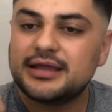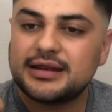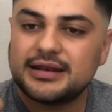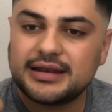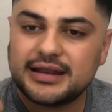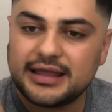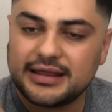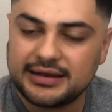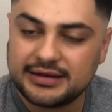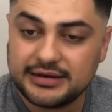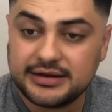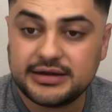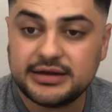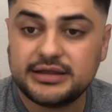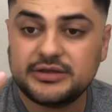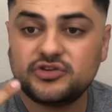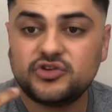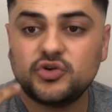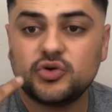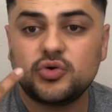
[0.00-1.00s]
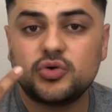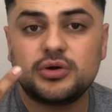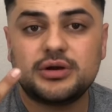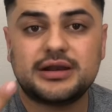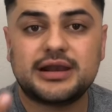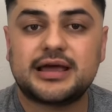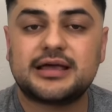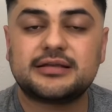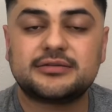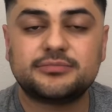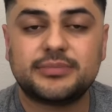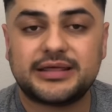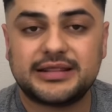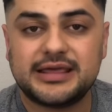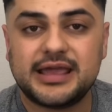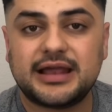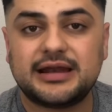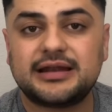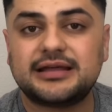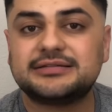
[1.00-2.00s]
el inicio, las
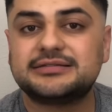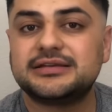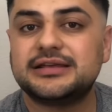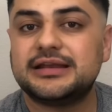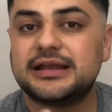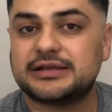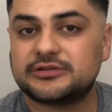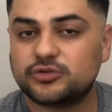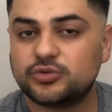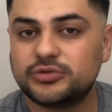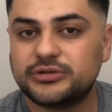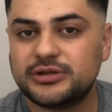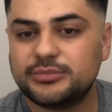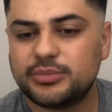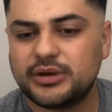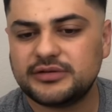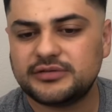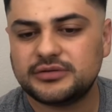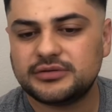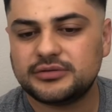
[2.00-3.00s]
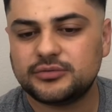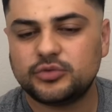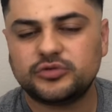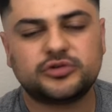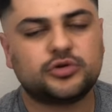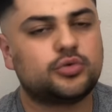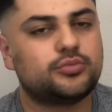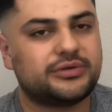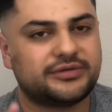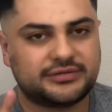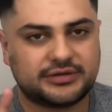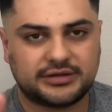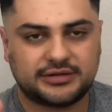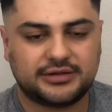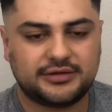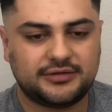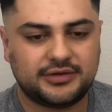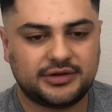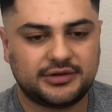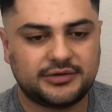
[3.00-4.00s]
medianas y las últimas, lo hicieron
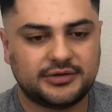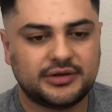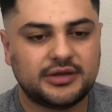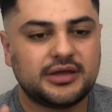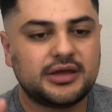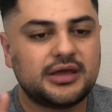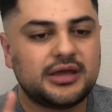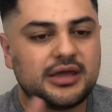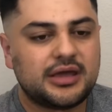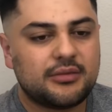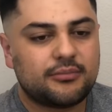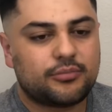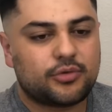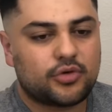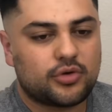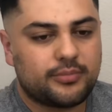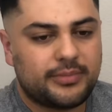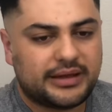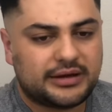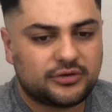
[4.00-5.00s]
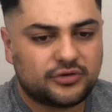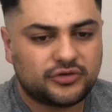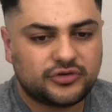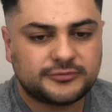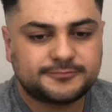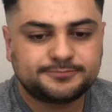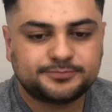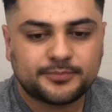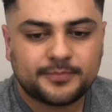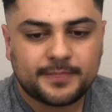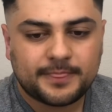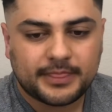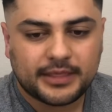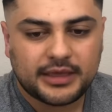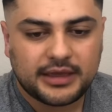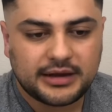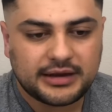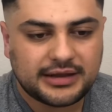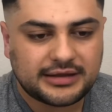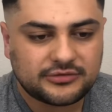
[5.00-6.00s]
bastante bien. Por lo menos
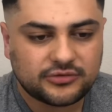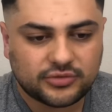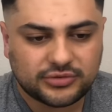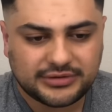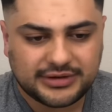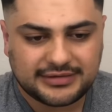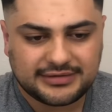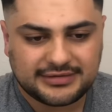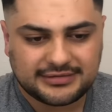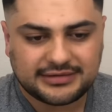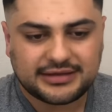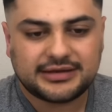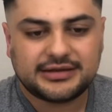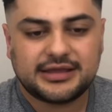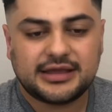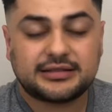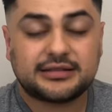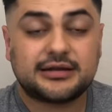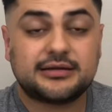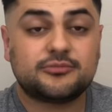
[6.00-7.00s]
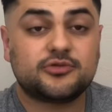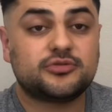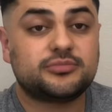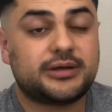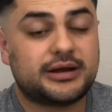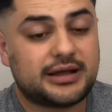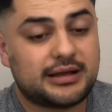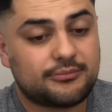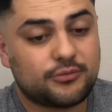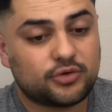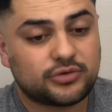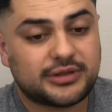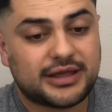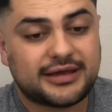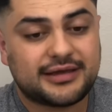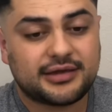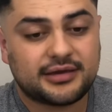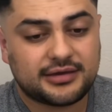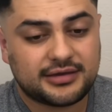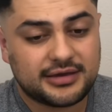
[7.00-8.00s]
en las notas de salida tenemos bergamota,
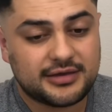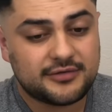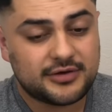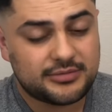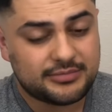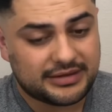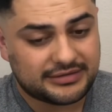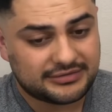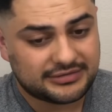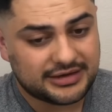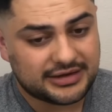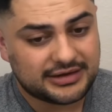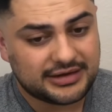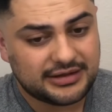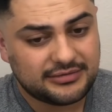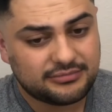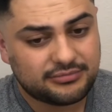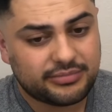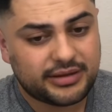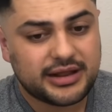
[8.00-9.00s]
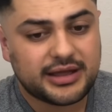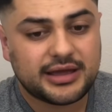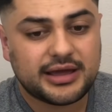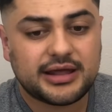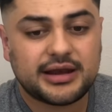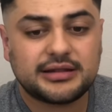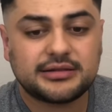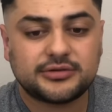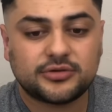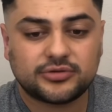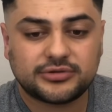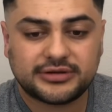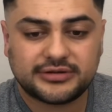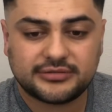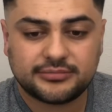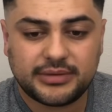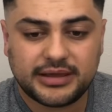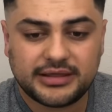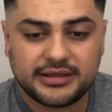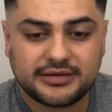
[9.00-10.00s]
jengibre y manzana para llegar a las
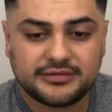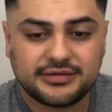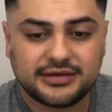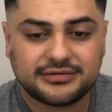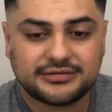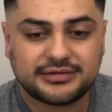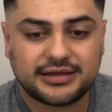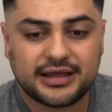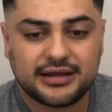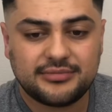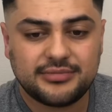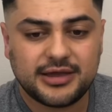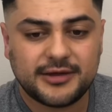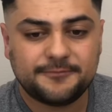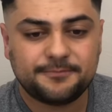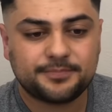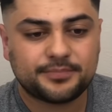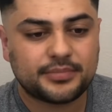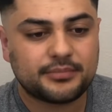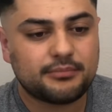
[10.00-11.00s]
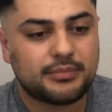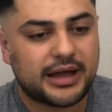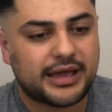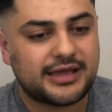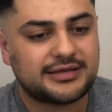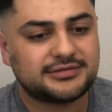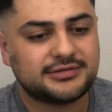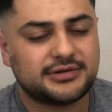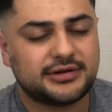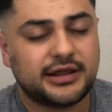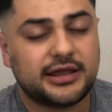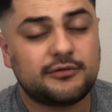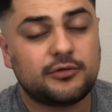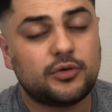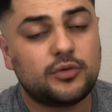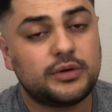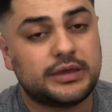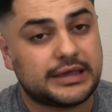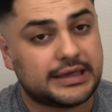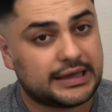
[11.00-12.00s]
notas medias de salvia, bayas de
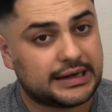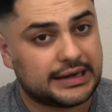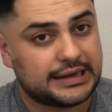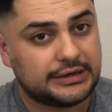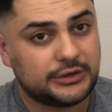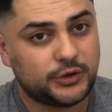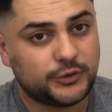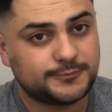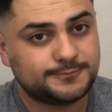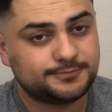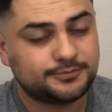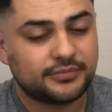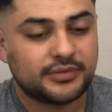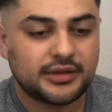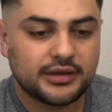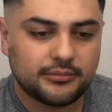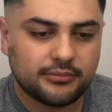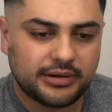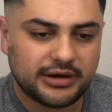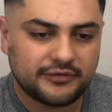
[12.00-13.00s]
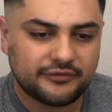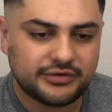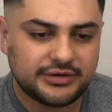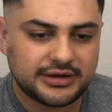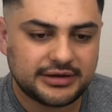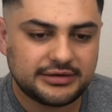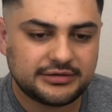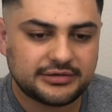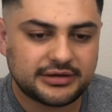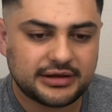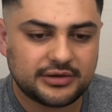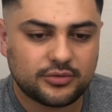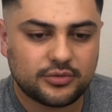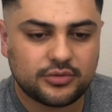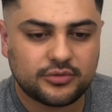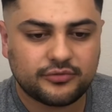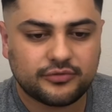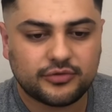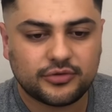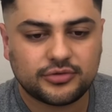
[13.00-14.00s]
enebro y geranio. Para finalizar
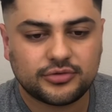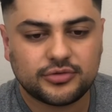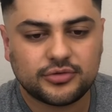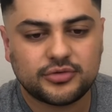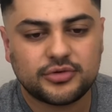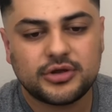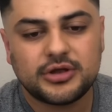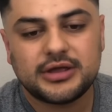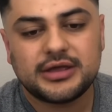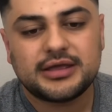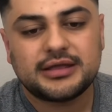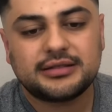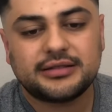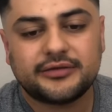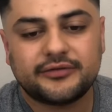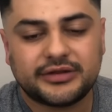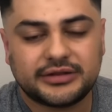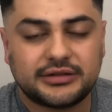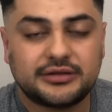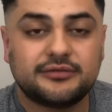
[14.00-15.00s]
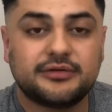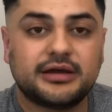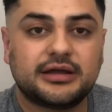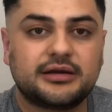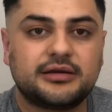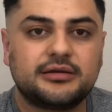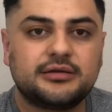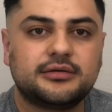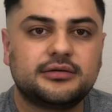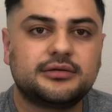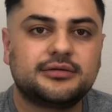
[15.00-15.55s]
con fondo de vetiver,